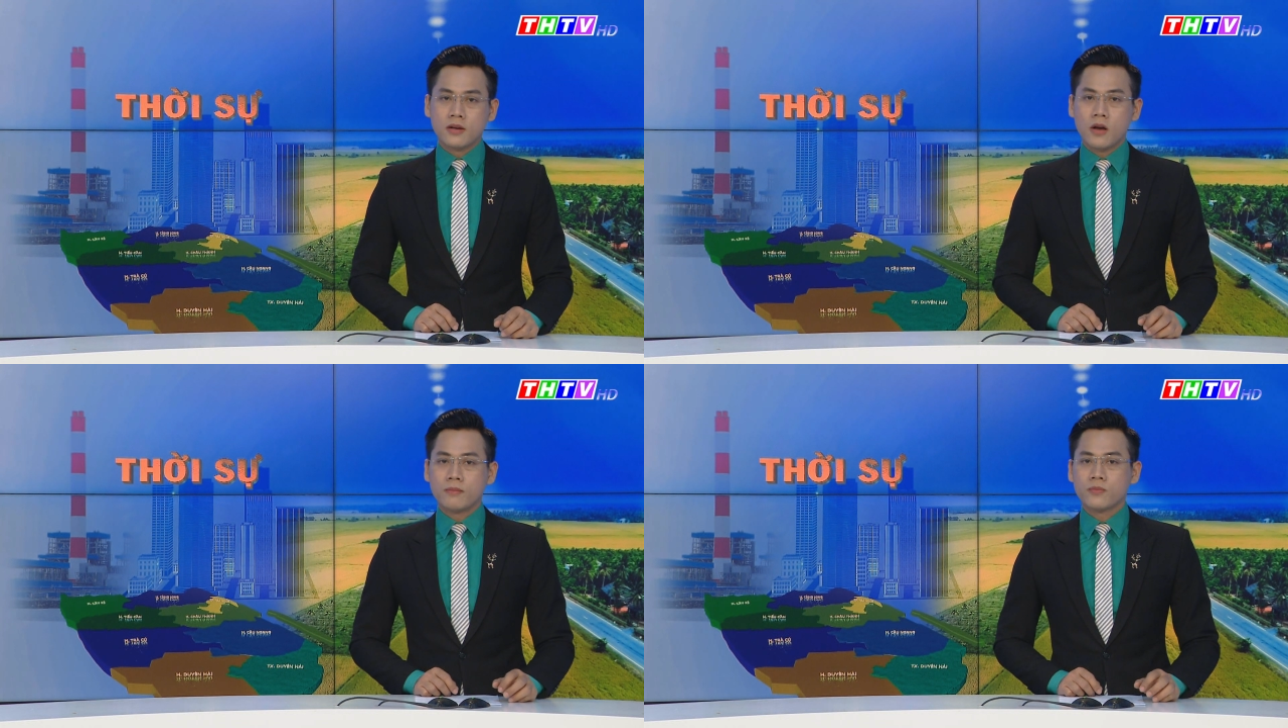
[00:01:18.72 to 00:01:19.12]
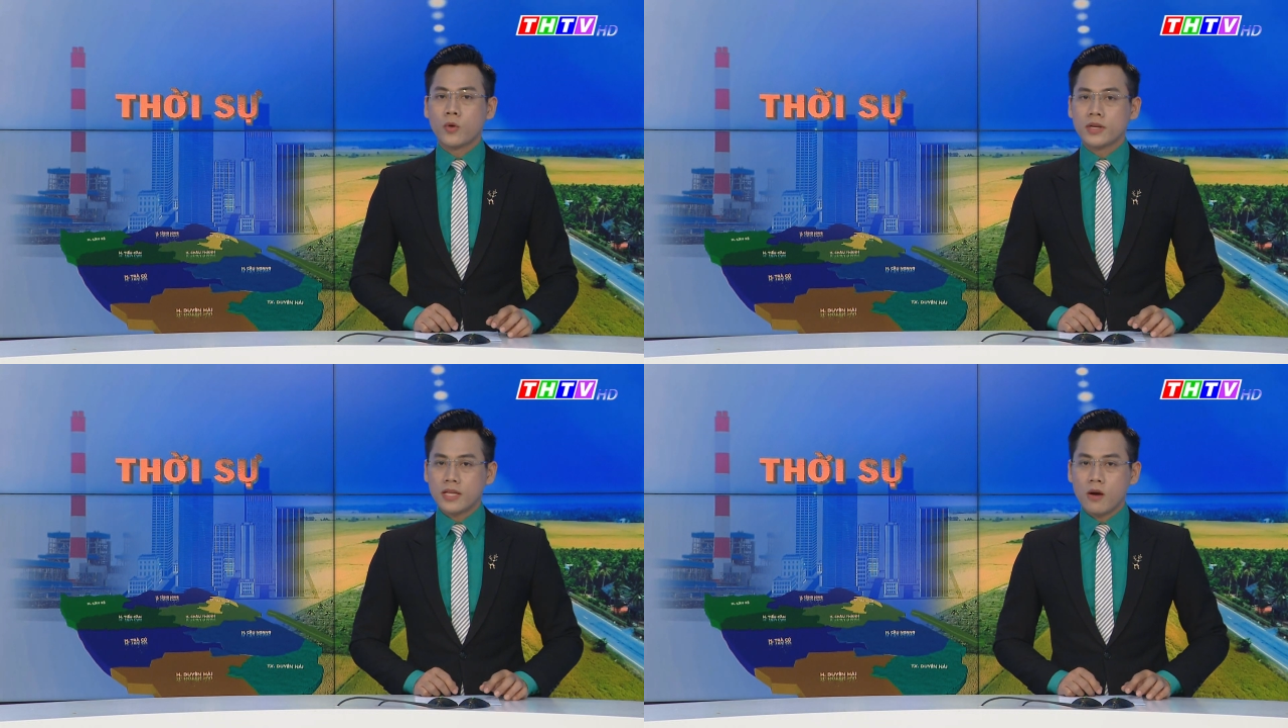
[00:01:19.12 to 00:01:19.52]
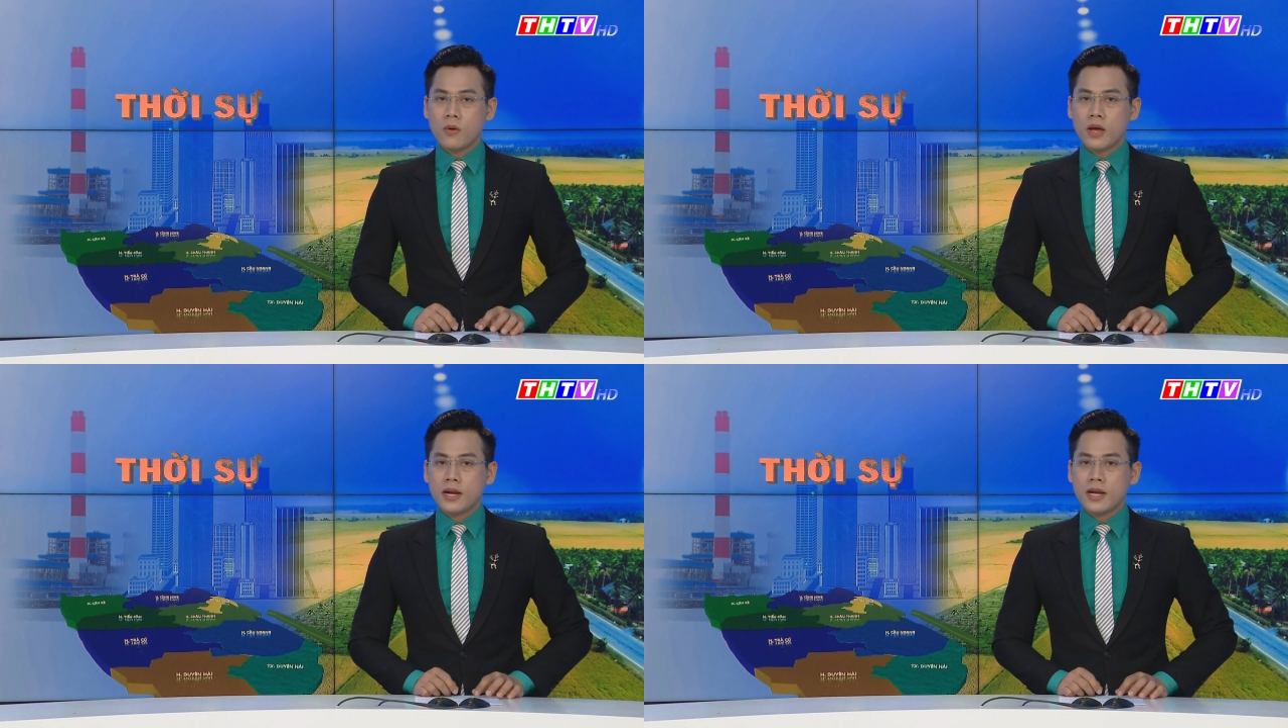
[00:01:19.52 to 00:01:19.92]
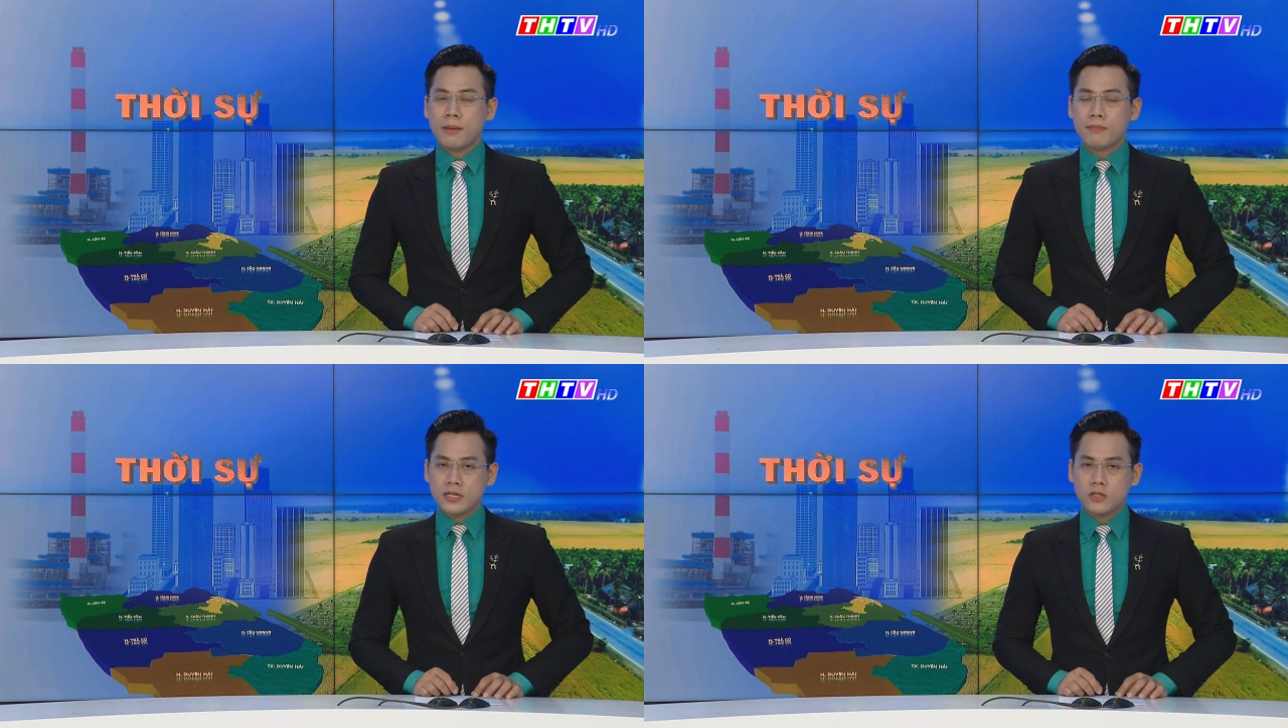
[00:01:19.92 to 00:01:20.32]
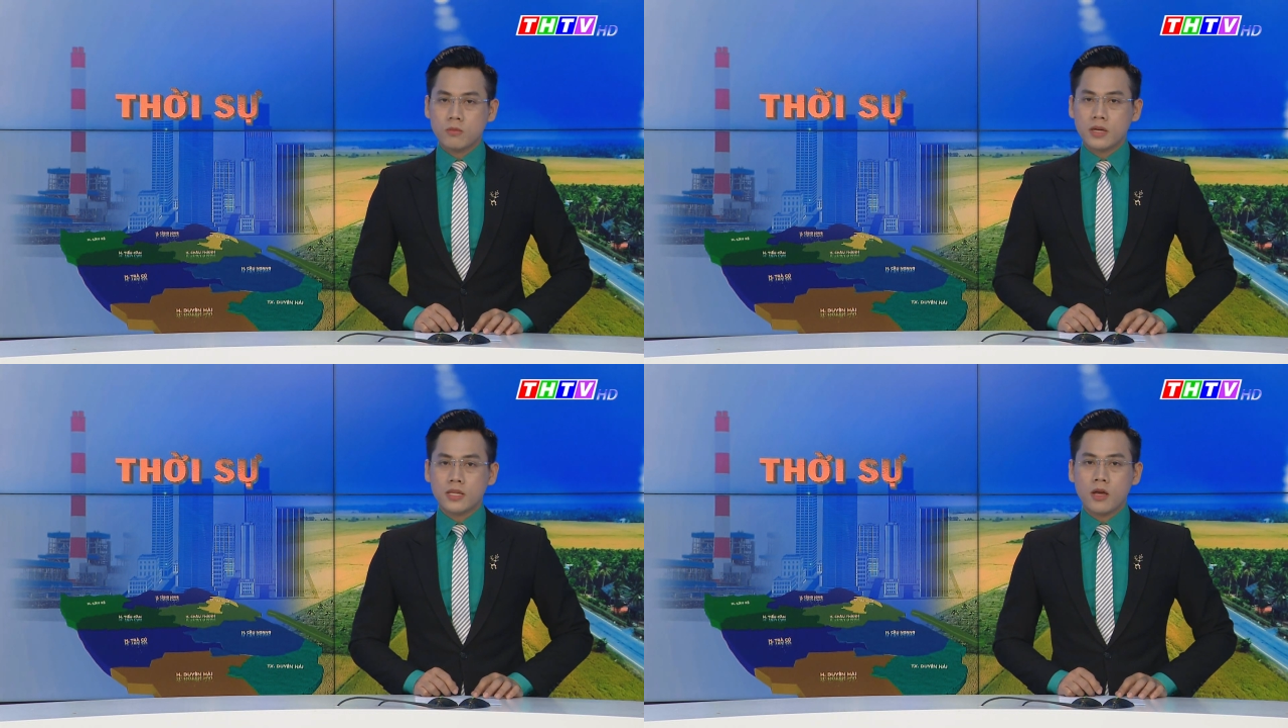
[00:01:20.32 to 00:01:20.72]
gồm Tuần Châu, Nam Miền
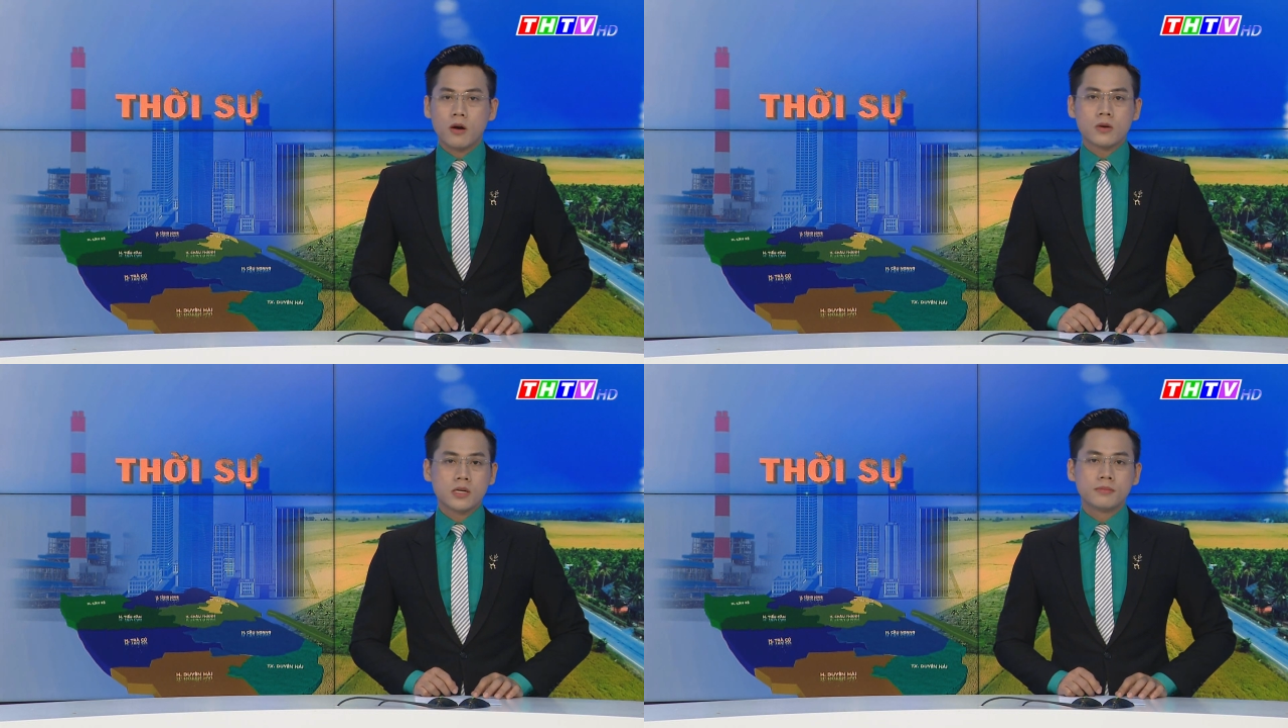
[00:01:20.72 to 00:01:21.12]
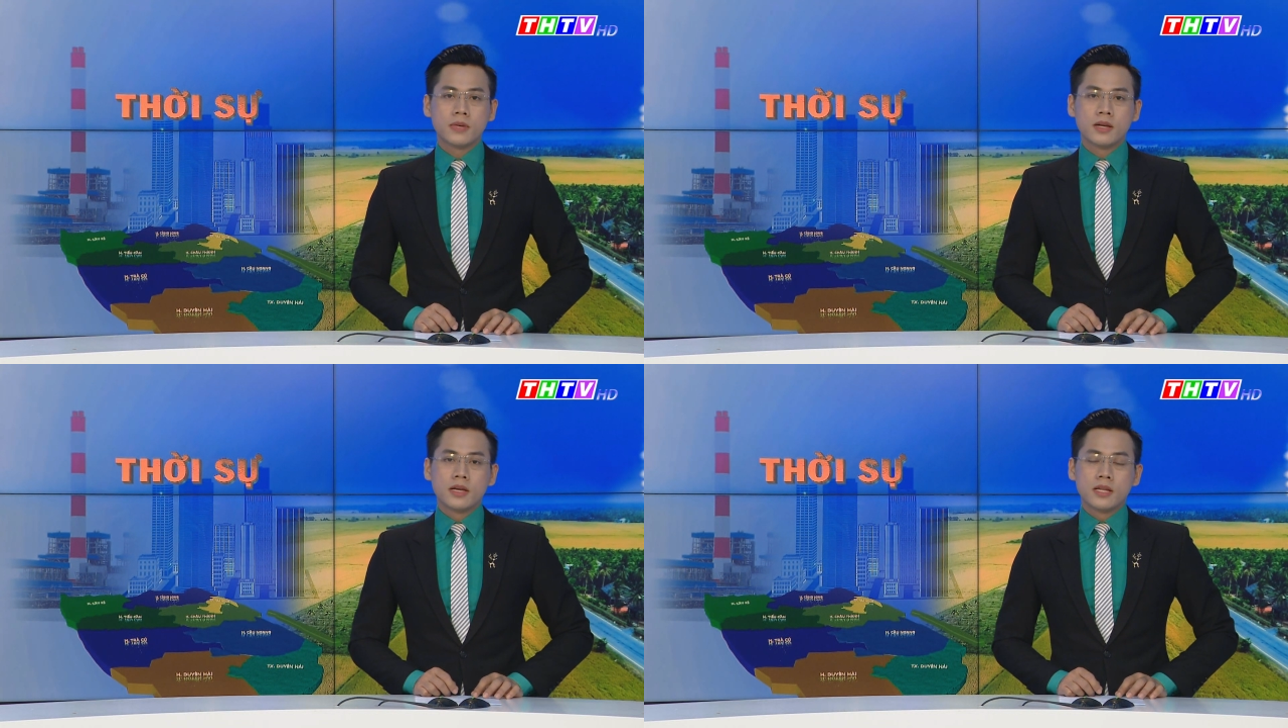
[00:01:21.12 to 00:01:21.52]
Trung và Hồ Gươm